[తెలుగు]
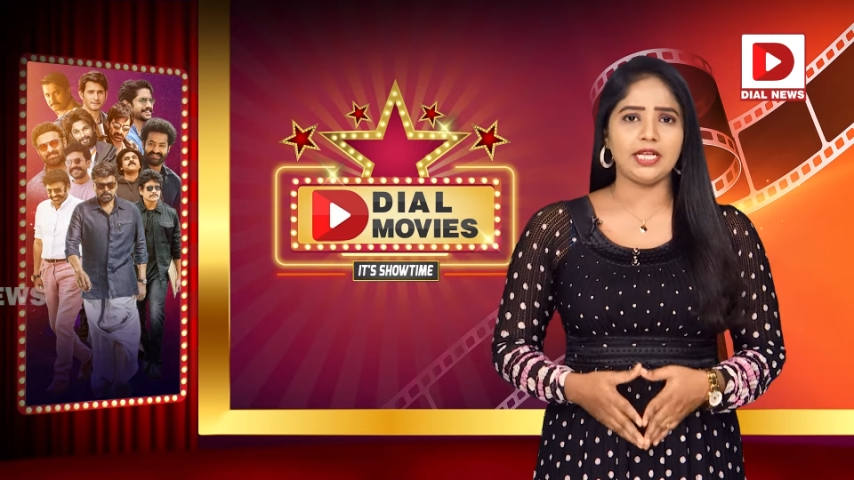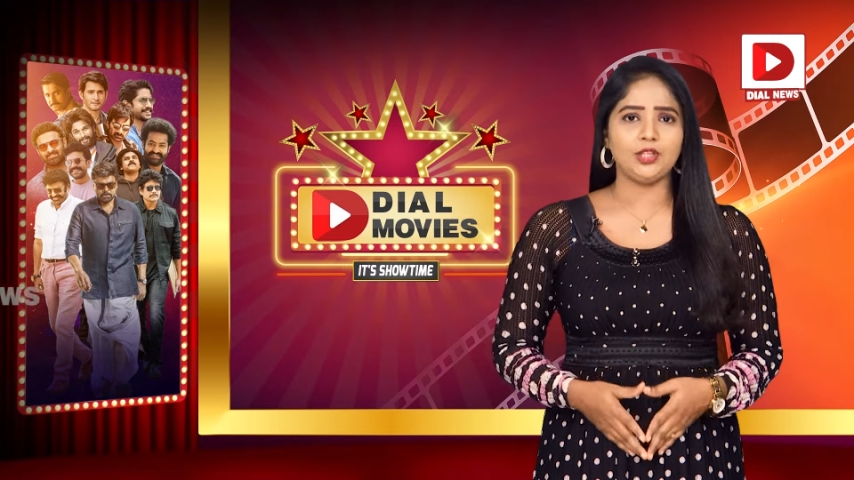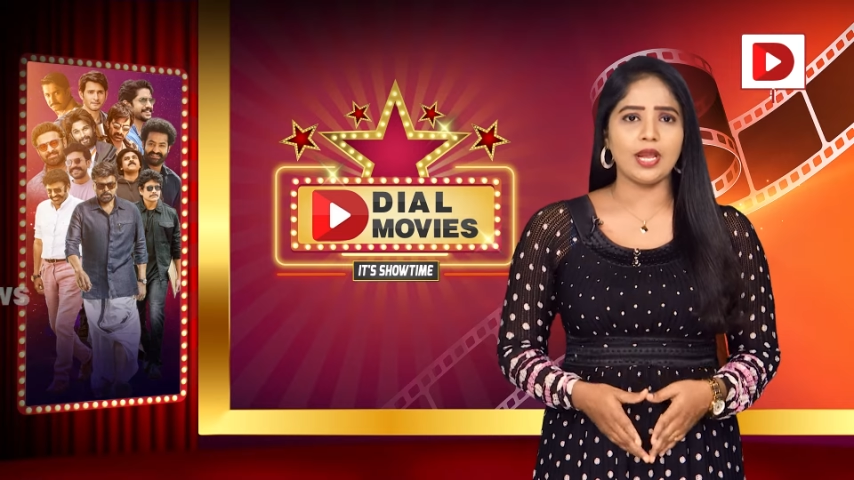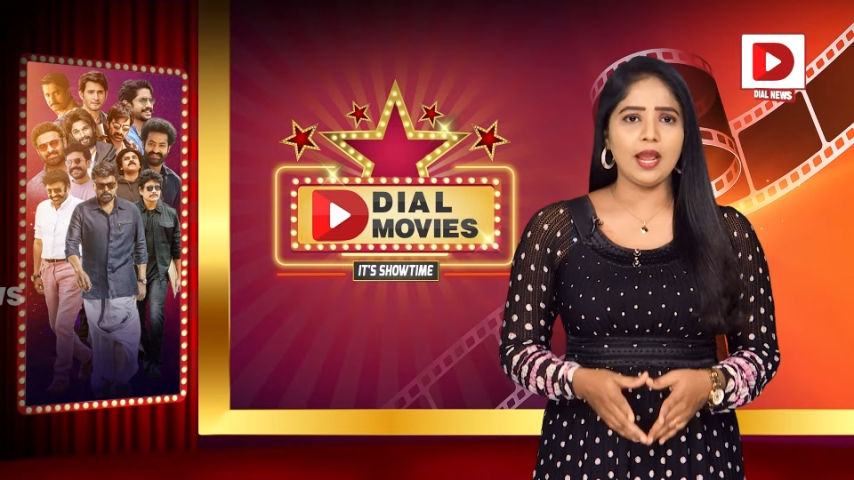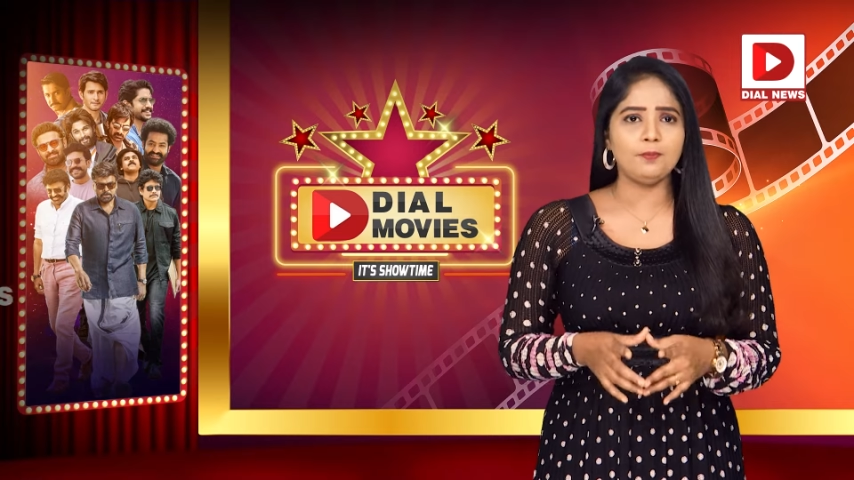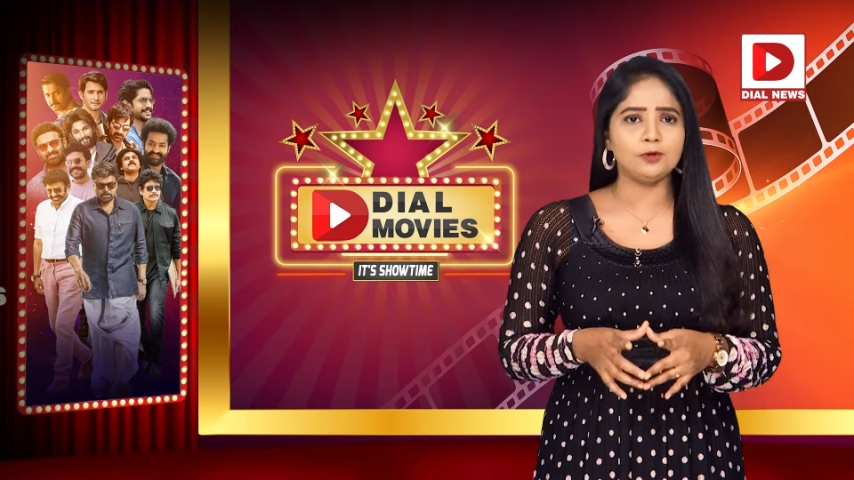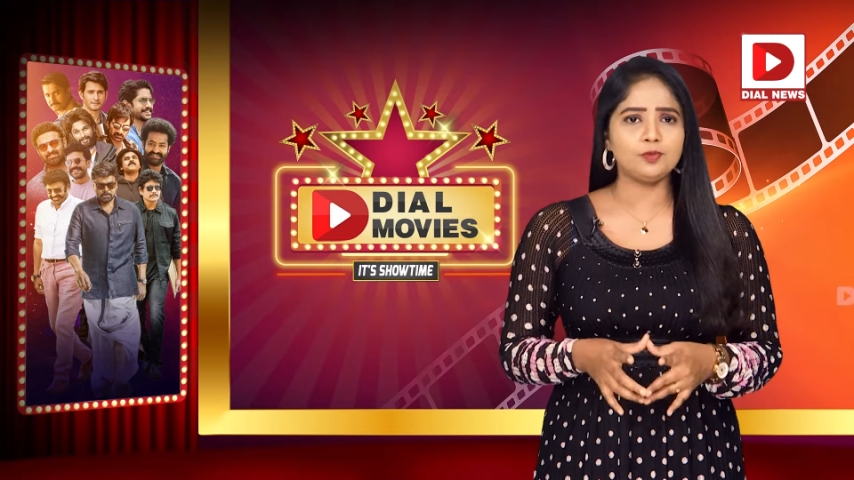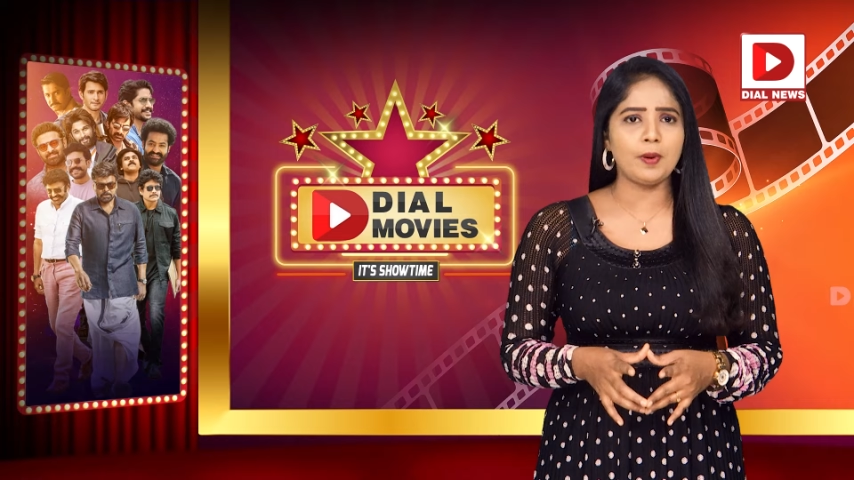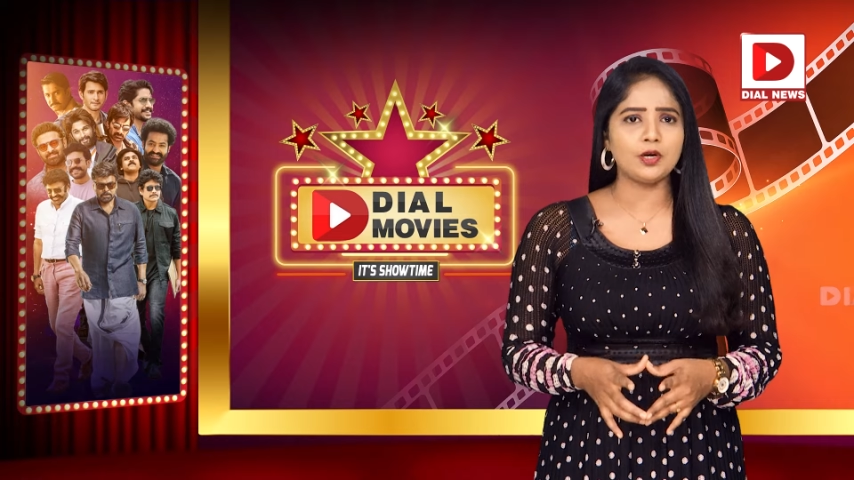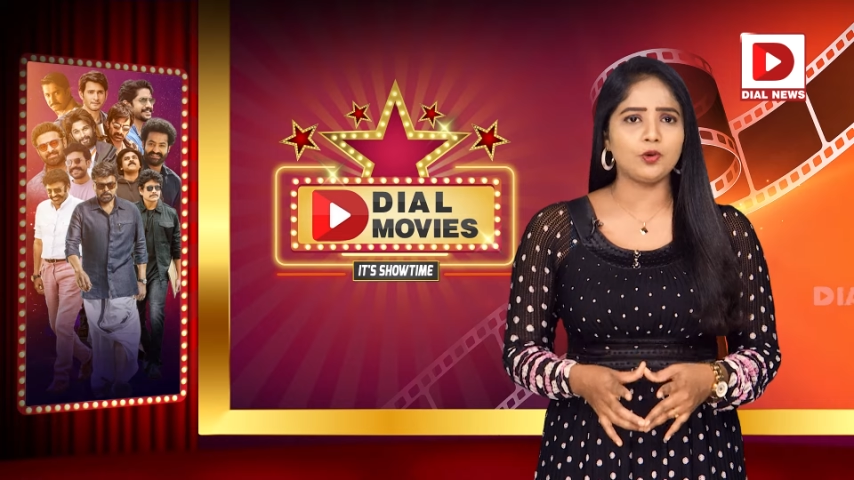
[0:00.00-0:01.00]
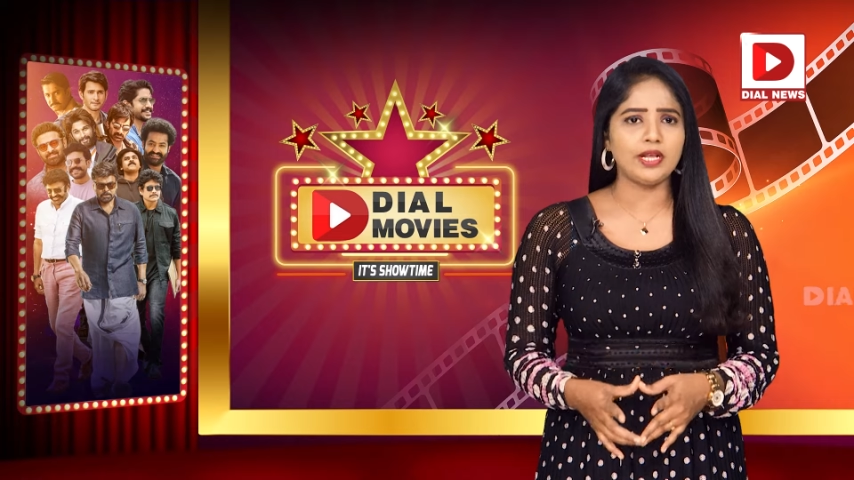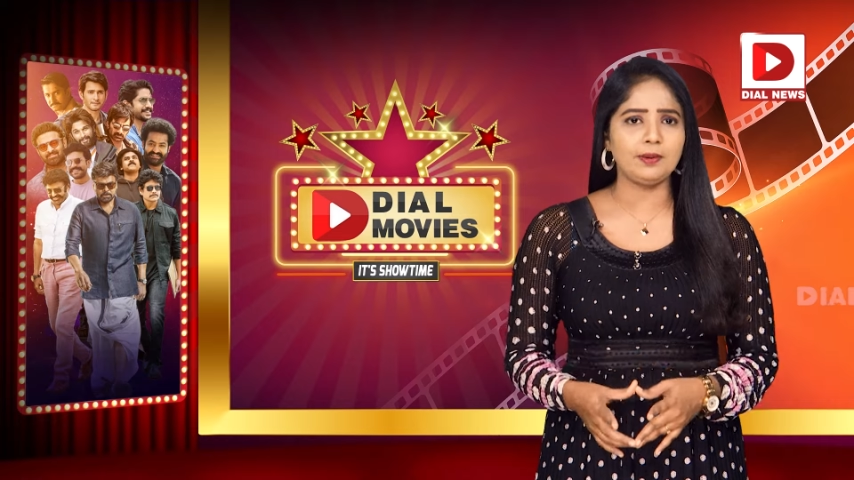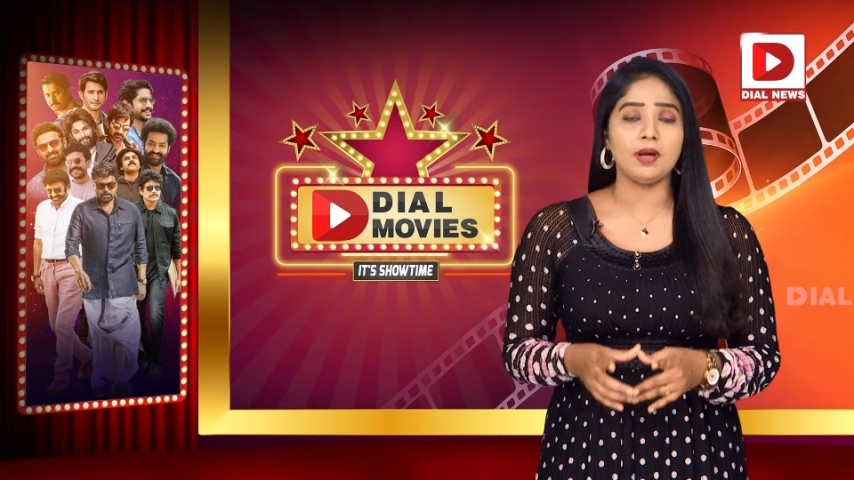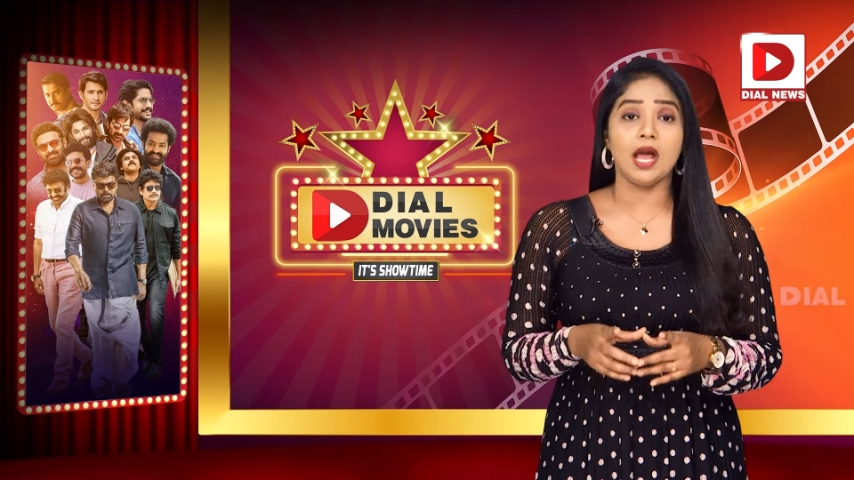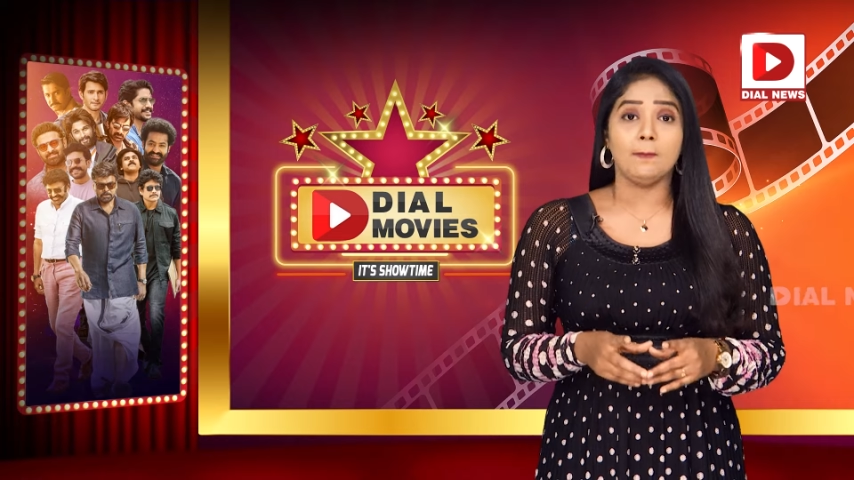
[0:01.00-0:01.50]
పెట్టేందుకే పుష్ప టూ
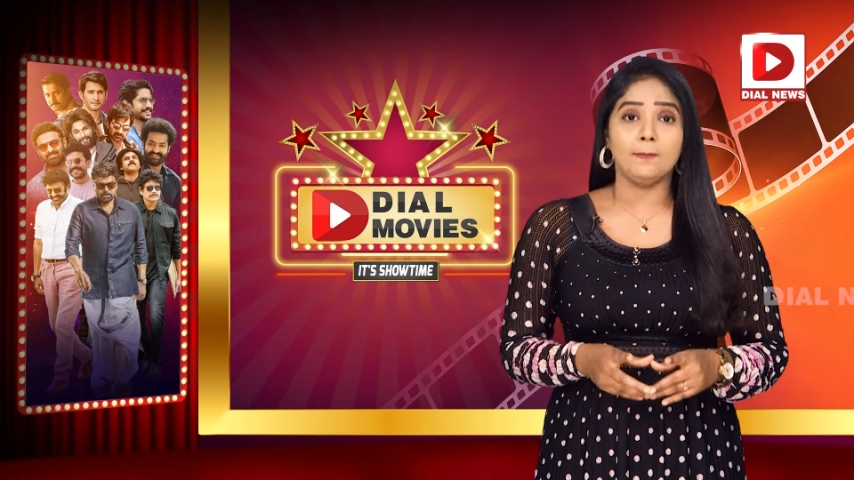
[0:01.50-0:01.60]
టీం